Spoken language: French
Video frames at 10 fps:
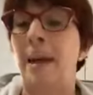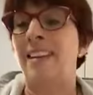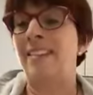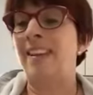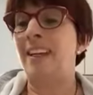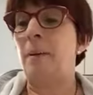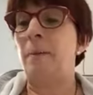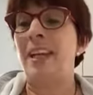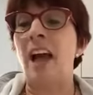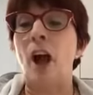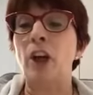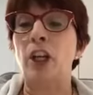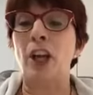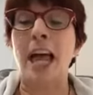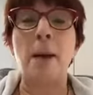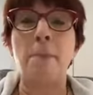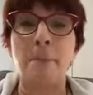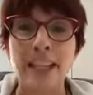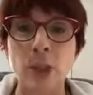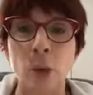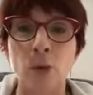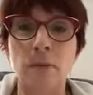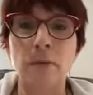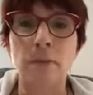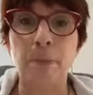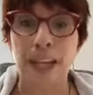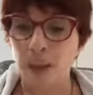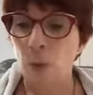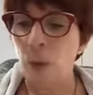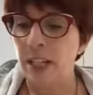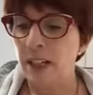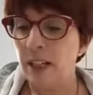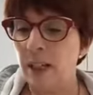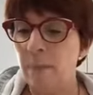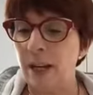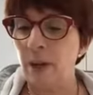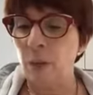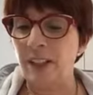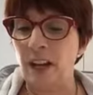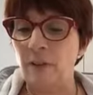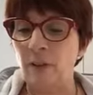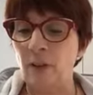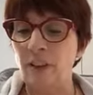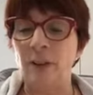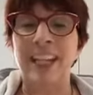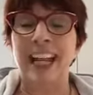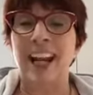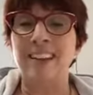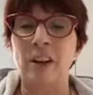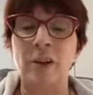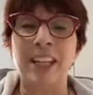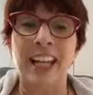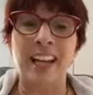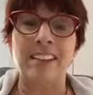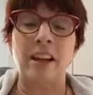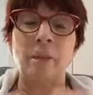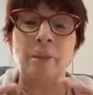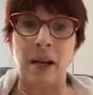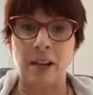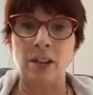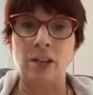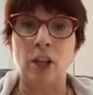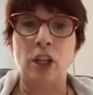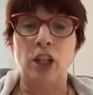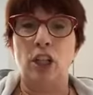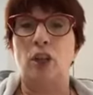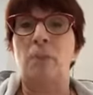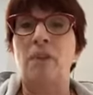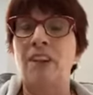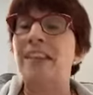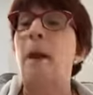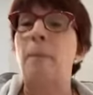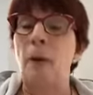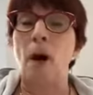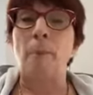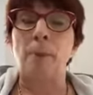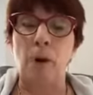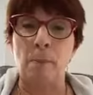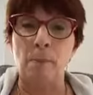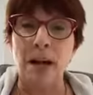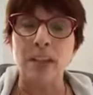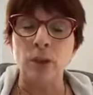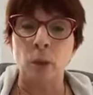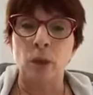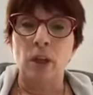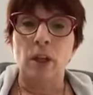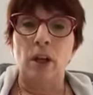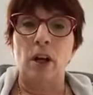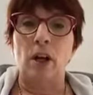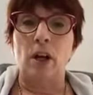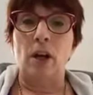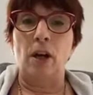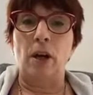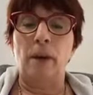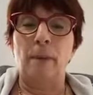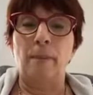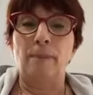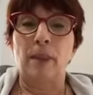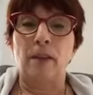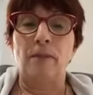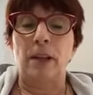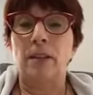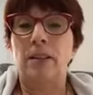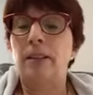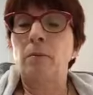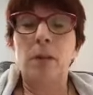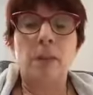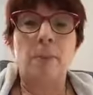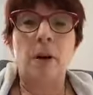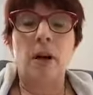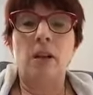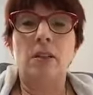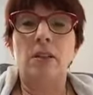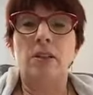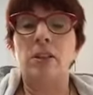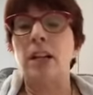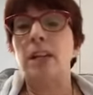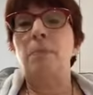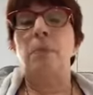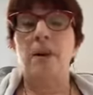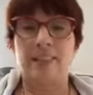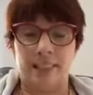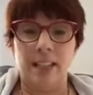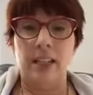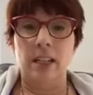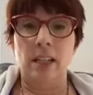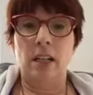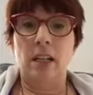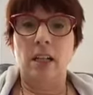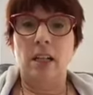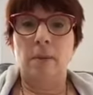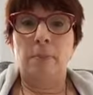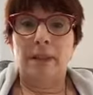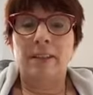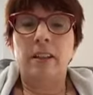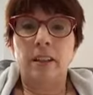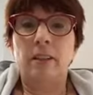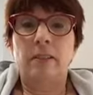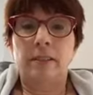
ben c'est meilleur que la maillot. Ben oui, ben oui, dans le fond, c'est un, écran, un ingrédient de base que tu peux faire ta propre maillot. Euh, fait dites-moi le pas, je ne l'ai pas essayé parce que